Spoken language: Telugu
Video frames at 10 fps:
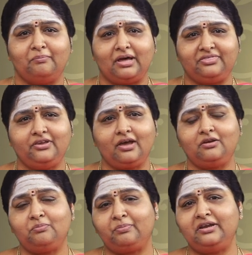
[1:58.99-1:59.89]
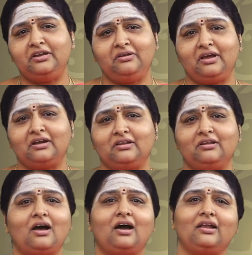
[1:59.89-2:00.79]
మధ్యాహ్నం పన్నెండు
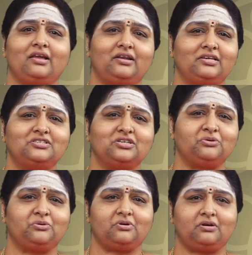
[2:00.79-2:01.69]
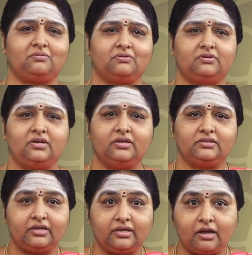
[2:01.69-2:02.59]
గంటలకు ఆలయానికి చేరుకున్నాం
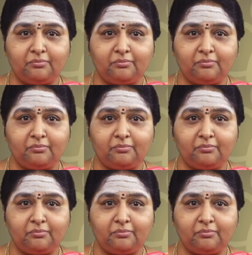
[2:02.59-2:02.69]
తీరా